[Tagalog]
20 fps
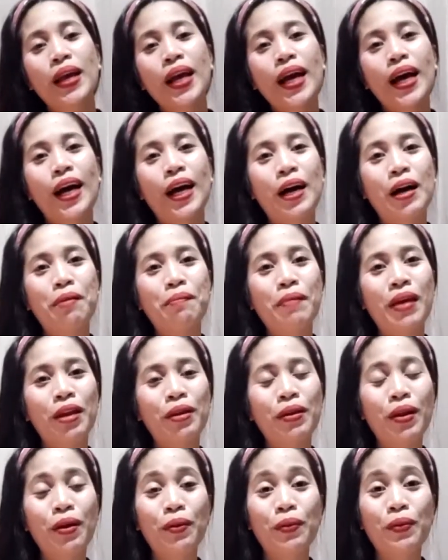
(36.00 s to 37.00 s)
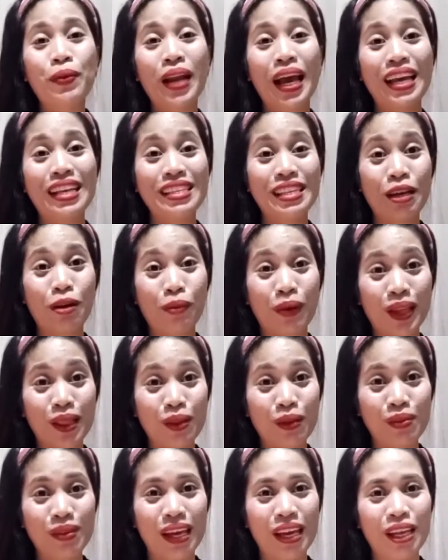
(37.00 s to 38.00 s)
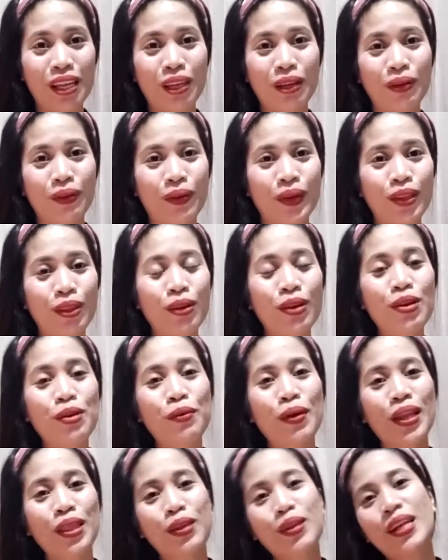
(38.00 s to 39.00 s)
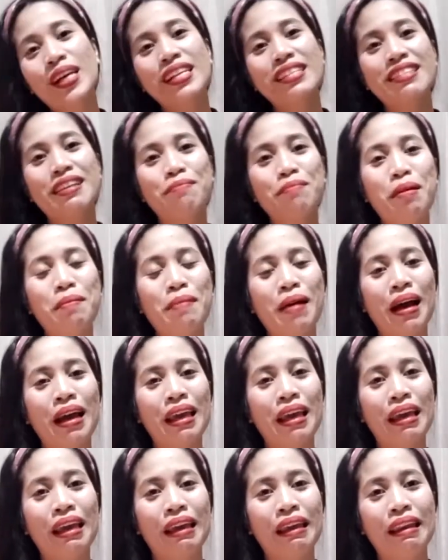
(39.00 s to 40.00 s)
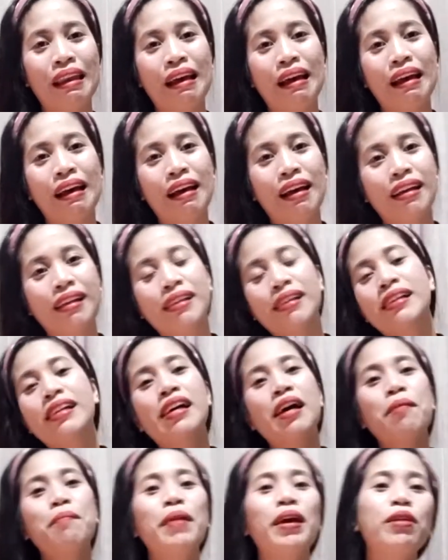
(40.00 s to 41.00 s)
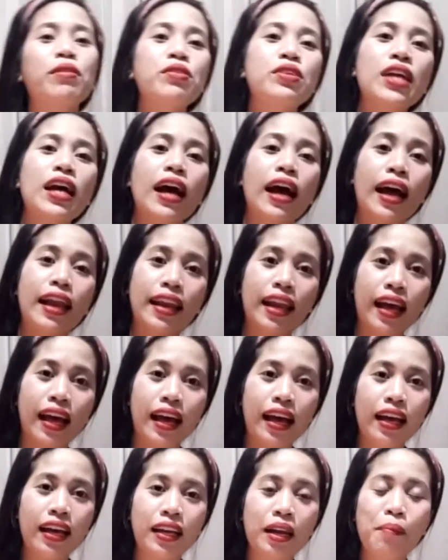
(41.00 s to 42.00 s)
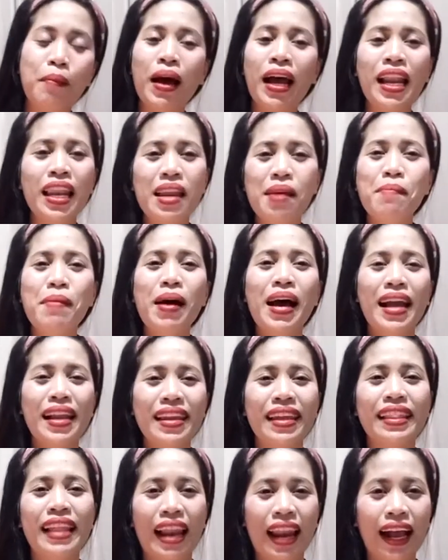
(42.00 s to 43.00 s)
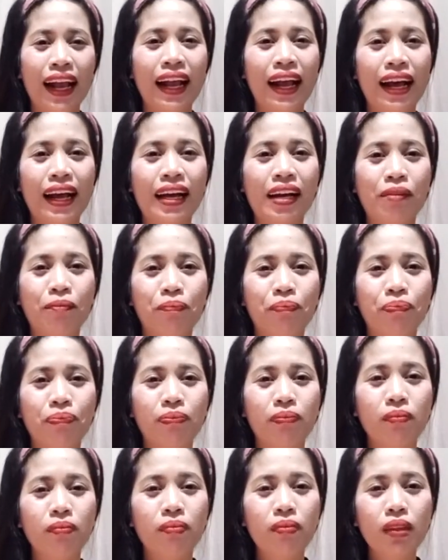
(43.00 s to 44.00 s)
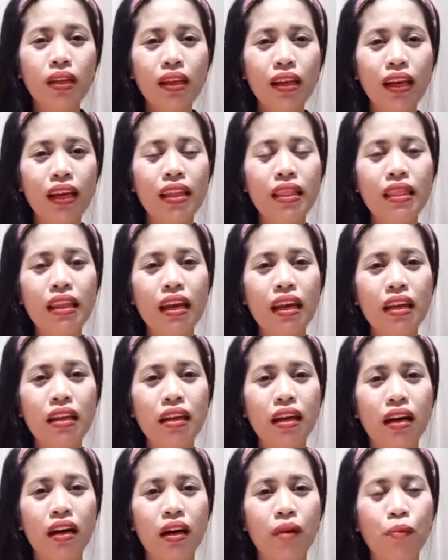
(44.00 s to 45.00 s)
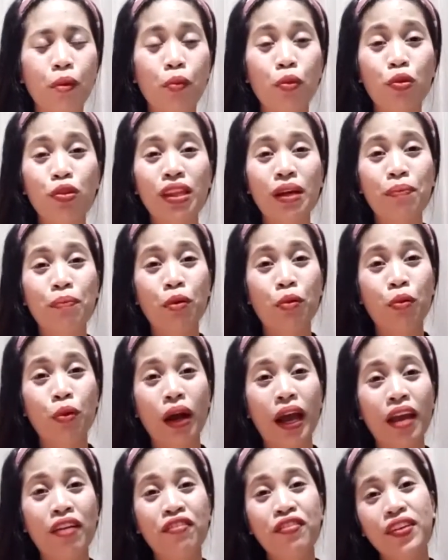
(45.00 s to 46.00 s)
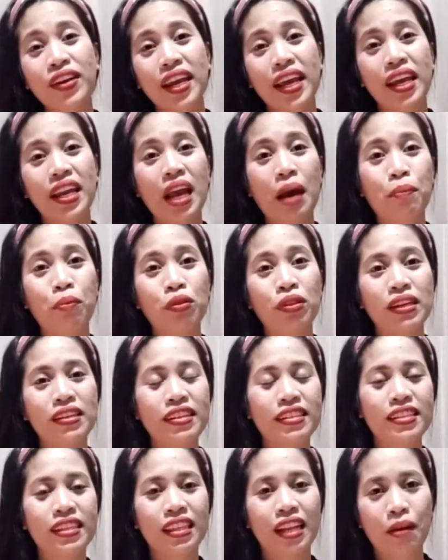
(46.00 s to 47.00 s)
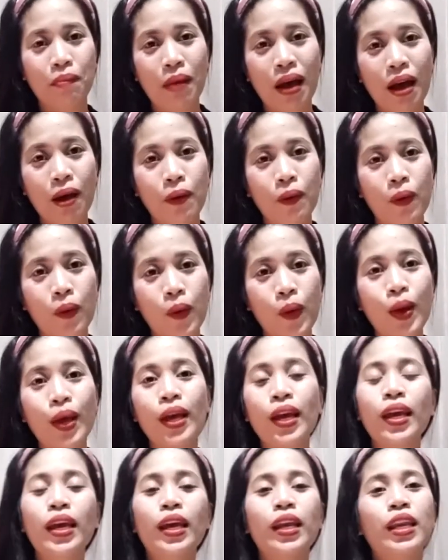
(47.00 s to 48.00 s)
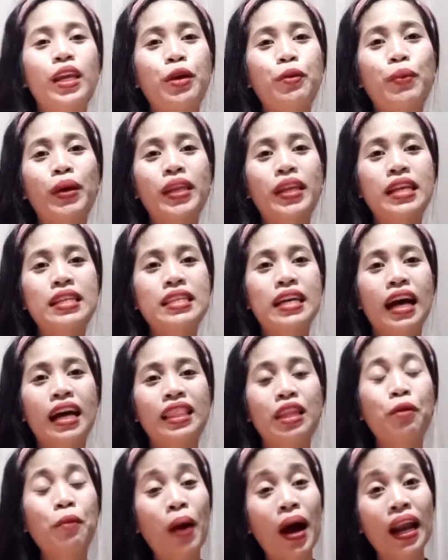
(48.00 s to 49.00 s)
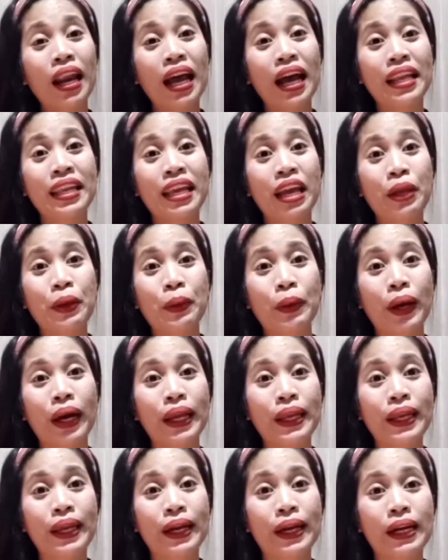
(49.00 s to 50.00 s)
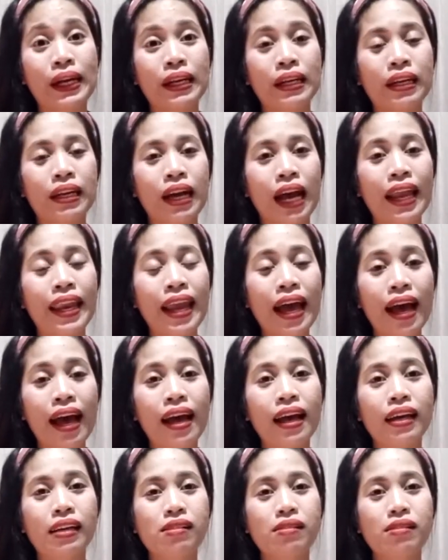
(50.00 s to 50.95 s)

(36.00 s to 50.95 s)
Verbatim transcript: uh, meron akong nais ikwento sa inyo. Ito yung kwento ng isang babae na meron siyang anak na mahal na mahal niya talaga. And then, uh, pumunta po, everyday napunta siya sa trabaho, iniiwan niya sa katiwala niya yung kanyang anak,